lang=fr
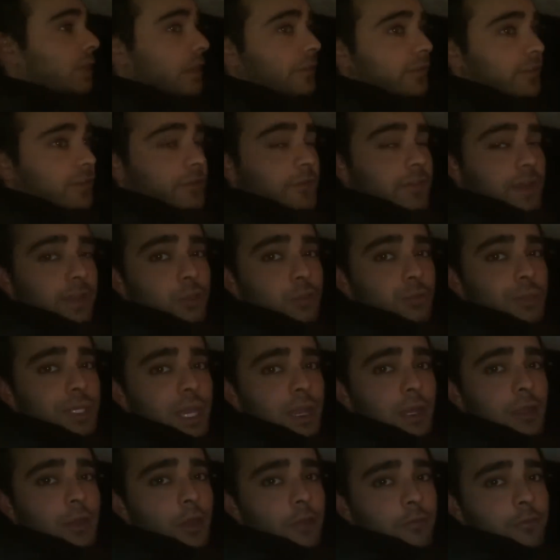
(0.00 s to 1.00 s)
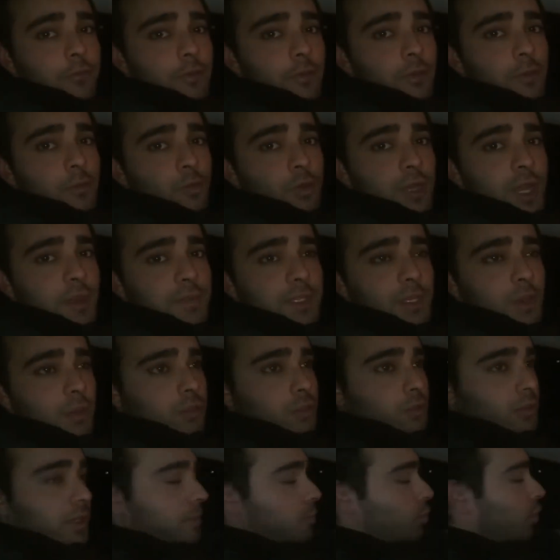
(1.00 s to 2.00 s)
En été, on avait fait cuire un œuf,
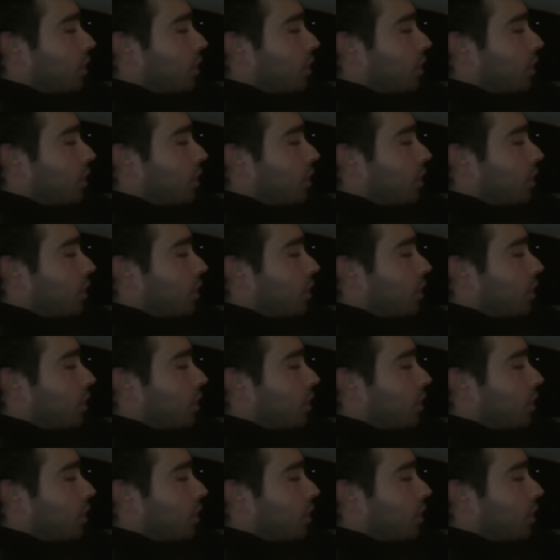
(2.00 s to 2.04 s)
euh, mon